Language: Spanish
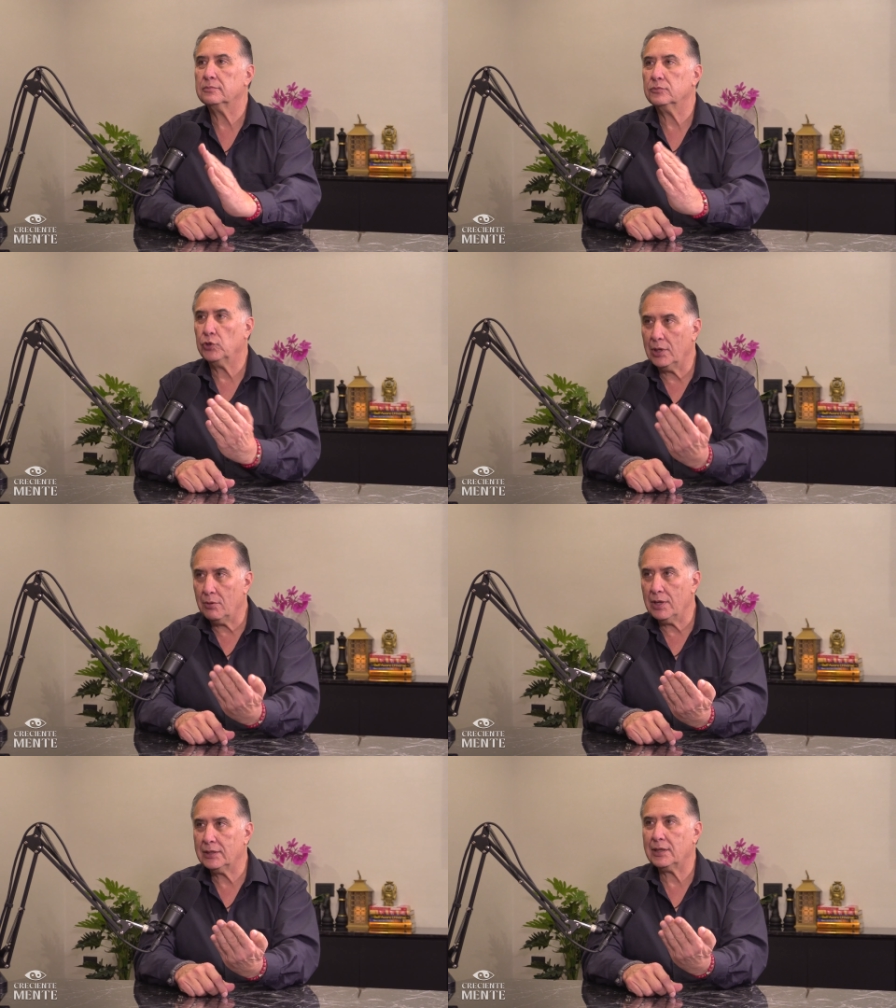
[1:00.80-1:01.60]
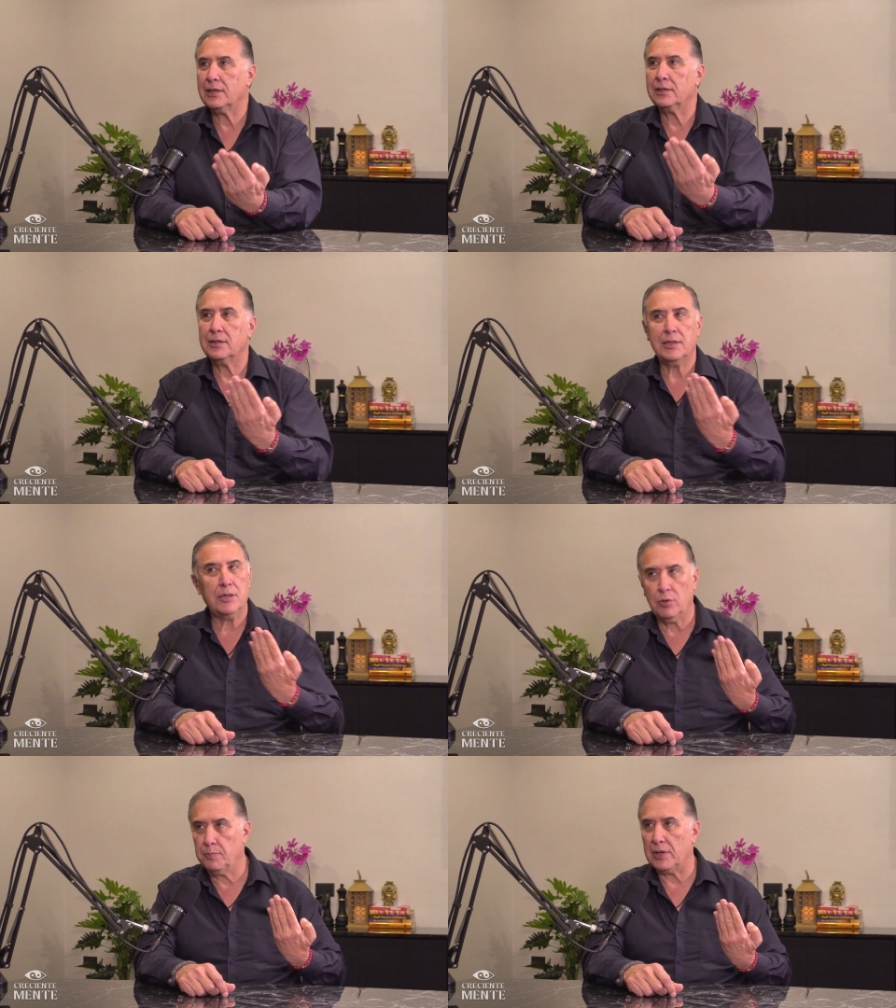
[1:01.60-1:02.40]
doy la vuelta y
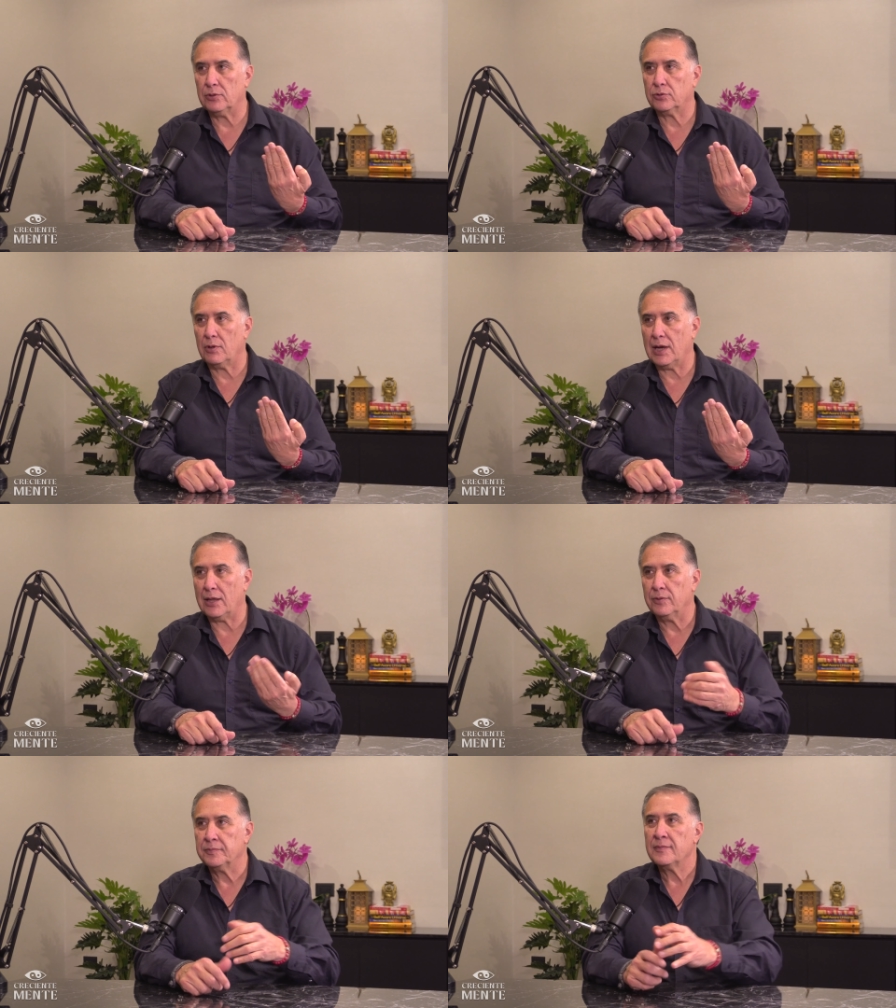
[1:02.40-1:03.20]
voy para el otro lado.